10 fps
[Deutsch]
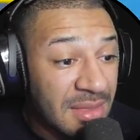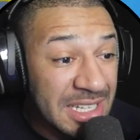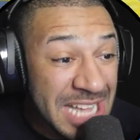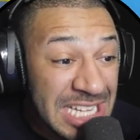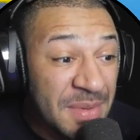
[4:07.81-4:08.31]

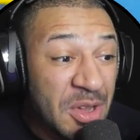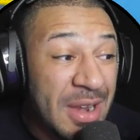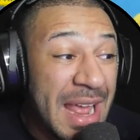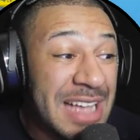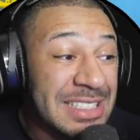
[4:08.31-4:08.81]
Das heißt, wir
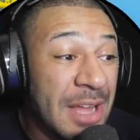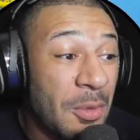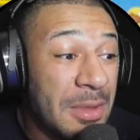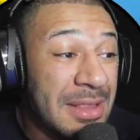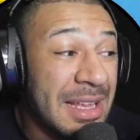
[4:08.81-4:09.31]
können erst
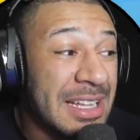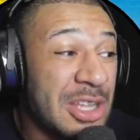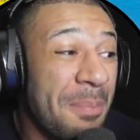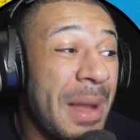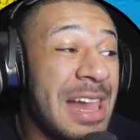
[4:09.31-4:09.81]
nach unten gehen,
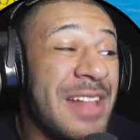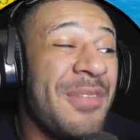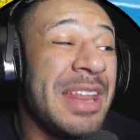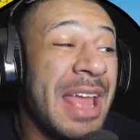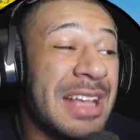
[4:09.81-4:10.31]
sobald
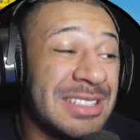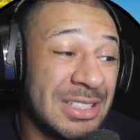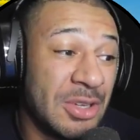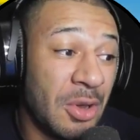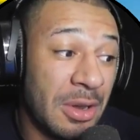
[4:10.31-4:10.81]
wir die
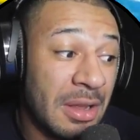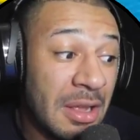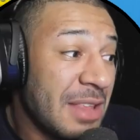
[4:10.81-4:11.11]
essen können.